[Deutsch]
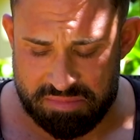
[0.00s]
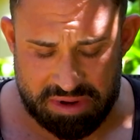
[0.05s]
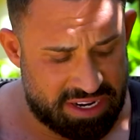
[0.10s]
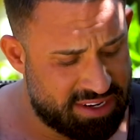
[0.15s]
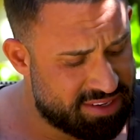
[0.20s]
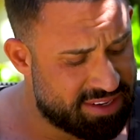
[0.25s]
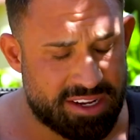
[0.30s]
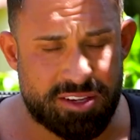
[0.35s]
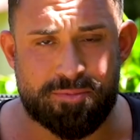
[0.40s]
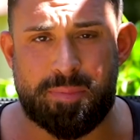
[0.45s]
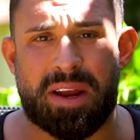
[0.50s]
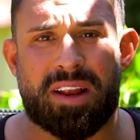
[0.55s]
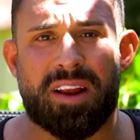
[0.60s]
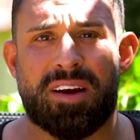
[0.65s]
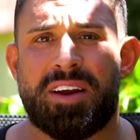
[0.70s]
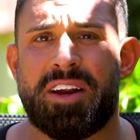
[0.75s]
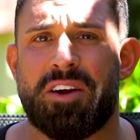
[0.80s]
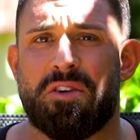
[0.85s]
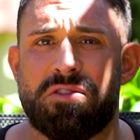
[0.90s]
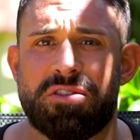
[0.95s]
Riesenrespekt an
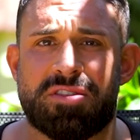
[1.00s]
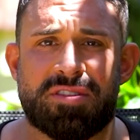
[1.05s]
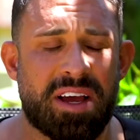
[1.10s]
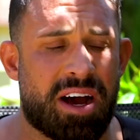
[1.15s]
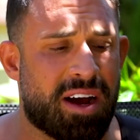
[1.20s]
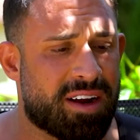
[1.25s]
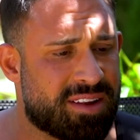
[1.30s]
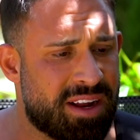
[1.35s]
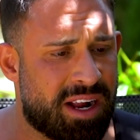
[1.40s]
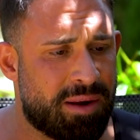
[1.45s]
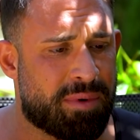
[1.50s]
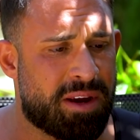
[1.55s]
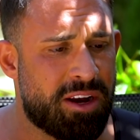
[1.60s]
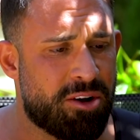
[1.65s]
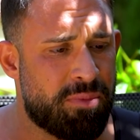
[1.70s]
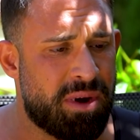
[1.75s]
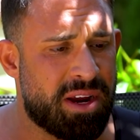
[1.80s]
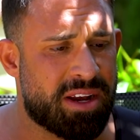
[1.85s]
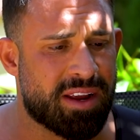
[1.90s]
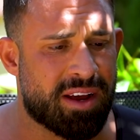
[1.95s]
die Jungs, 8,5
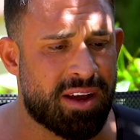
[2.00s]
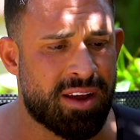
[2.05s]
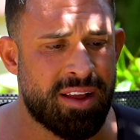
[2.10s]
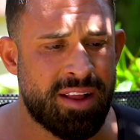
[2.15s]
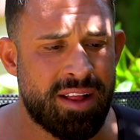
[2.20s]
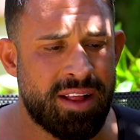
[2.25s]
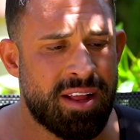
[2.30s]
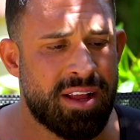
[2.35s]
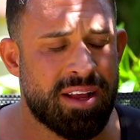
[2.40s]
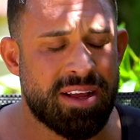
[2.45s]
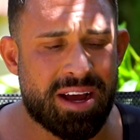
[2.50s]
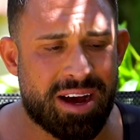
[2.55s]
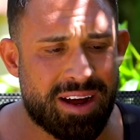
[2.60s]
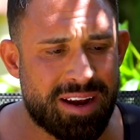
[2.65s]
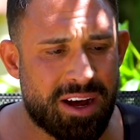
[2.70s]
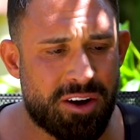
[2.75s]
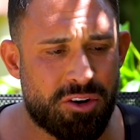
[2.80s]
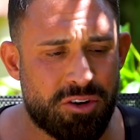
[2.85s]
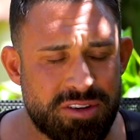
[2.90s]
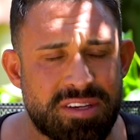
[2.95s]
Kilometer
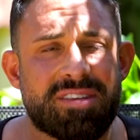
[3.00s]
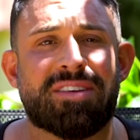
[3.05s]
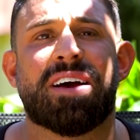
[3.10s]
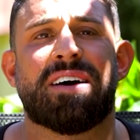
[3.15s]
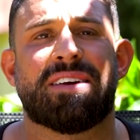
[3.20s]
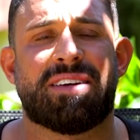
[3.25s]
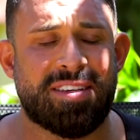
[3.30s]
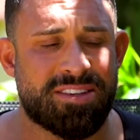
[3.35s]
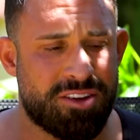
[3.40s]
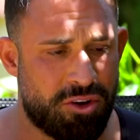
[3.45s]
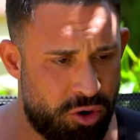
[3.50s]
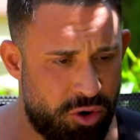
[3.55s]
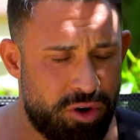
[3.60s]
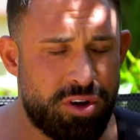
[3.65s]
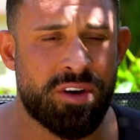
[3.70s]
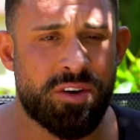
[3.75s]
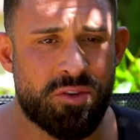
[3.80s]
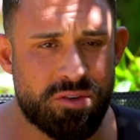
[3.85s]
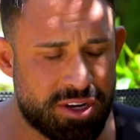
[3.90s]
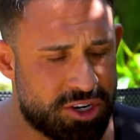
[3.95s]
geradeaus, gerade diese
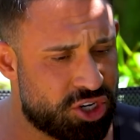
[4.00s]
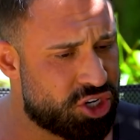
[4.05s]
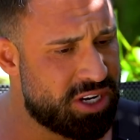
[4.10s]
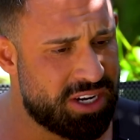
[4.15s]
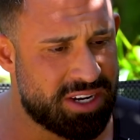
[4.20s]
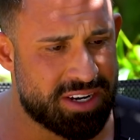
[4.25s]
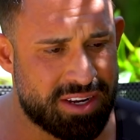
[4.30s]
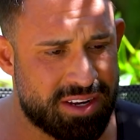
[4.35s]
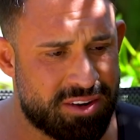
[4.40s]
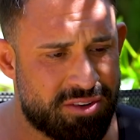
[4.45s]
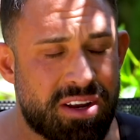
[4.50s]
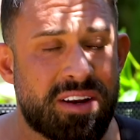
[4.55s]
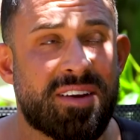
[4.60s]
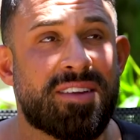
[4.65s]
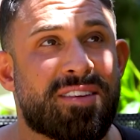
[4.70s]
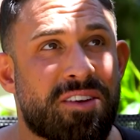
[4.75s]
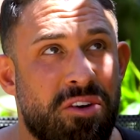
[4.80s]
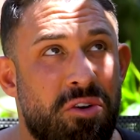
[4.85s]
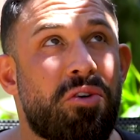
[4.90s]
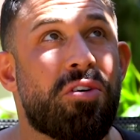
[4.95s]
Höhenunterschiede oder
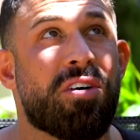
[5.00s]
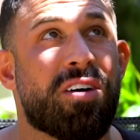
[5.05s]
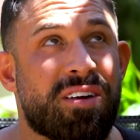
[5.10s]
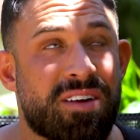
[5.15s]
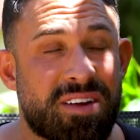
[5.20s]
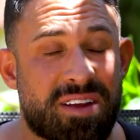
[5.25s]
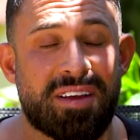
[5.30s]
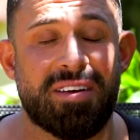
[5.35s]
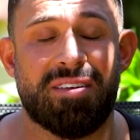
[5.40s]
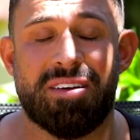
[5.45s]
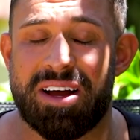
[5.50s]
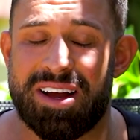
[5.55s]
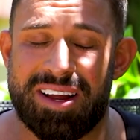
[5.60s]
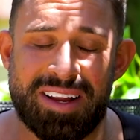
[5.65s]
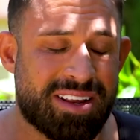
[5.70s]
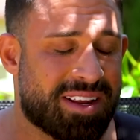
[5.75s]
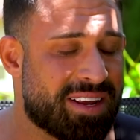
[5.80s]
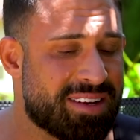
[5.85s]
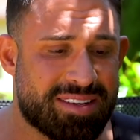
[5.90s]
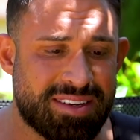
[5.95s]
diese Höhe,
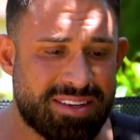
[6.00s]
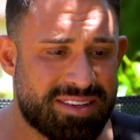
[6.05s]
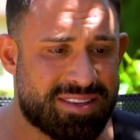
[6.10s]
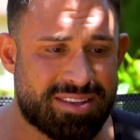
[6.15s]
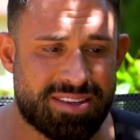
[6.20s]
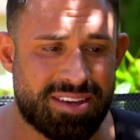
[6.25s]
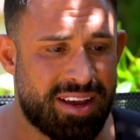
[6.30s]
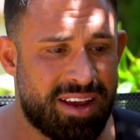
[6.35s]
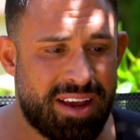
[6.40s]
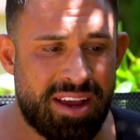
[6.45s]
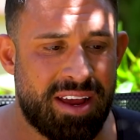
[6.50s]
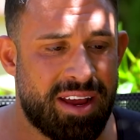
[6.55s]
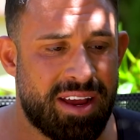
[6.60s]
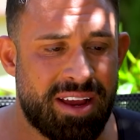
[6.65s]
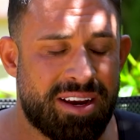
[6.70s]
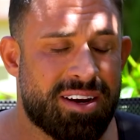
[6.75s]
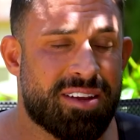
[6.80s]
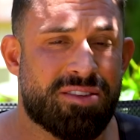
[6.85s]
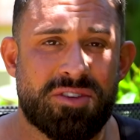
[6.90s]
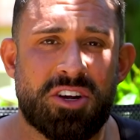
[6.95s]
das ist
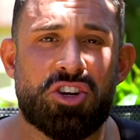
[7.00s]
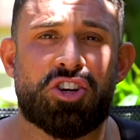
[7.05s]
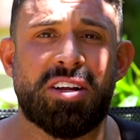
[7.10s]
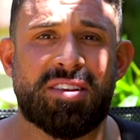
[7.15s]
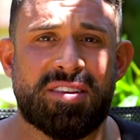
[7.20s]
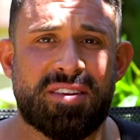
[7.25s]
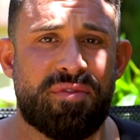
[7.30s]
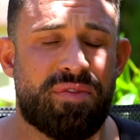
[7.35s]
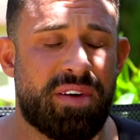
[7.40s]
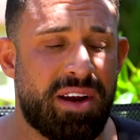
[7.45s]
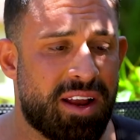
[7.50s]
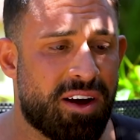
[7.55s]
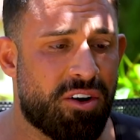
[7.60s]
das unterschätzen viele